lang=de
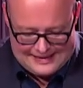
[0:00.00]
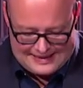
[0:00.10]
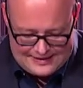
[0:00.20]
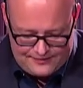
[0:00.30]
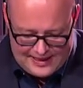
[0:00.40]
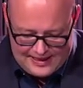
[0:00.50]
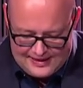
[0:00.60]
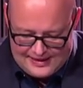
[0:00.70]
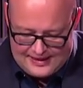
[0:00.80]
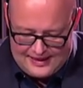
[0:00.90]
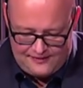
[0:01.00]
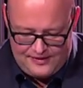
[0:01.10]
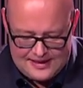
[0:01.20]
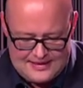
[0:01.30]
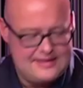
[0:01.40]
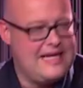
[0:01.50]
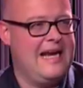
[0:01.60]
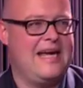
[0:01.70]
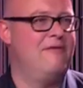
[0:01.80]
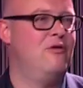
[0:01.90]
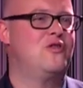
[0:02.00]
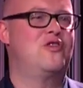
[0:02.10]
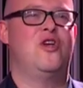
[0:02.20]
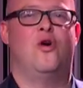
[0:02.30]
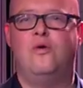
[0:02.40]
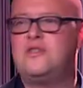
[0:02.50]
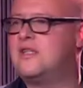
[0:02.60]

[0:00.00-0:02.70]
Das wäre irgendwie jetzt keine Revolution,